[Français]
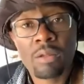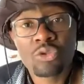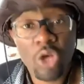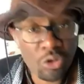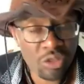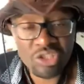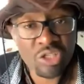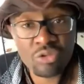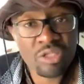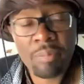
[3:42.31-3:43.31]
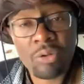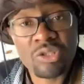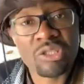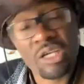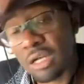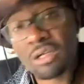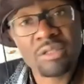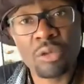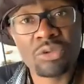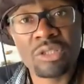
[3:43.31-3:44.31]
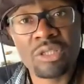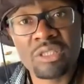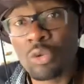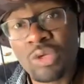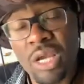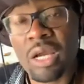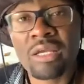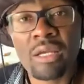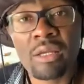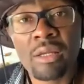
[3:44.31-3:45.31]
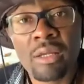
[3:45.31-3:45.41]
Tu as une richesse, tu ne sais pas l'utiliser, quelqu'un sait l'utiliser, c'est lui qui a gagné